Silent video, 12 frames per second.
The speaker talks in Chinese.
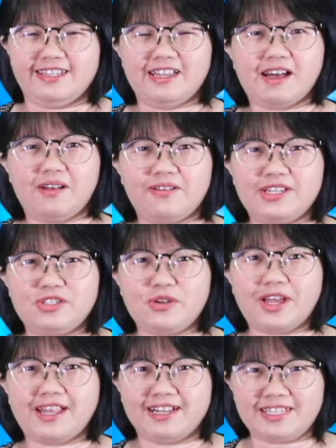你好，欢迎收
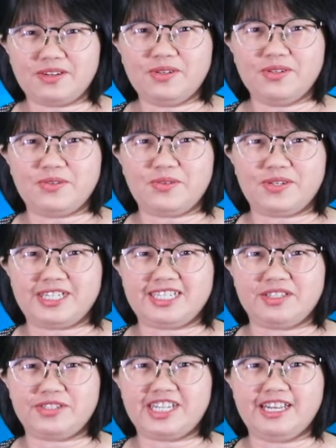看《行家论股》，我是
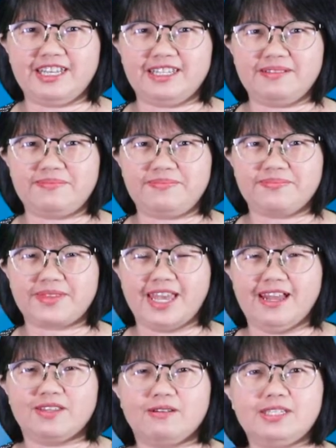杜江林。
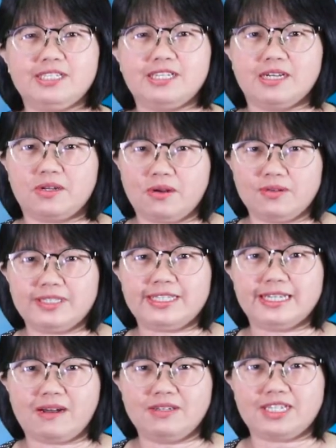投资者购性
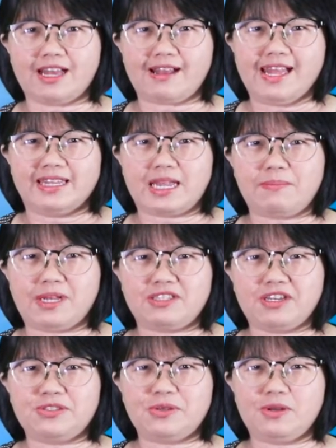高涨，大贸交
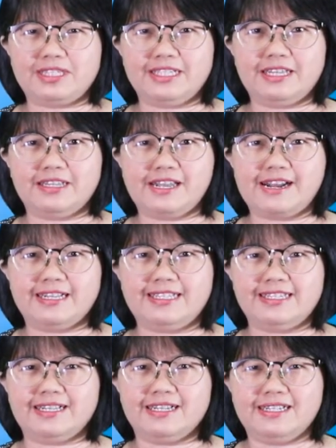易所今年第二
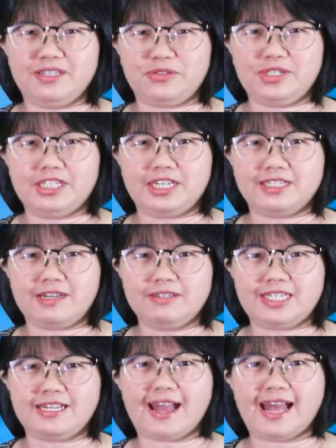季的日均成交
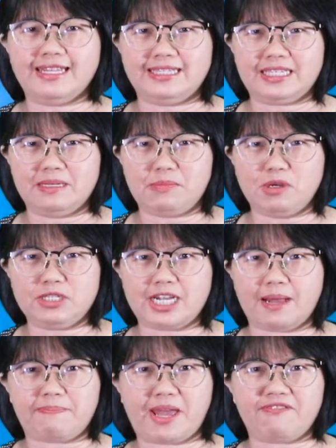值按季猛
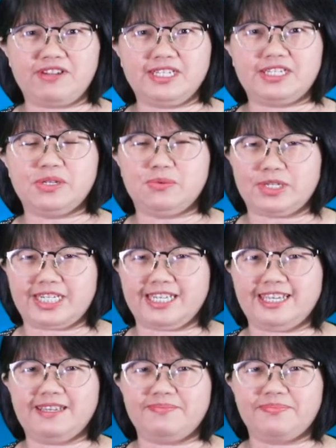涨百分之五十
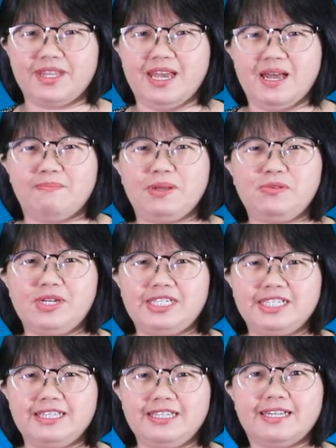一。本月至
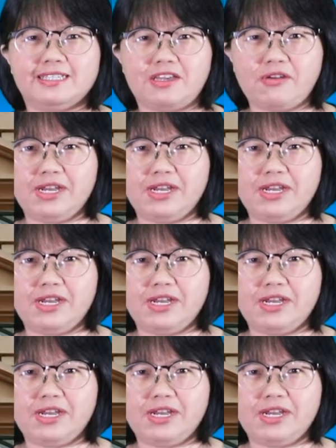今的交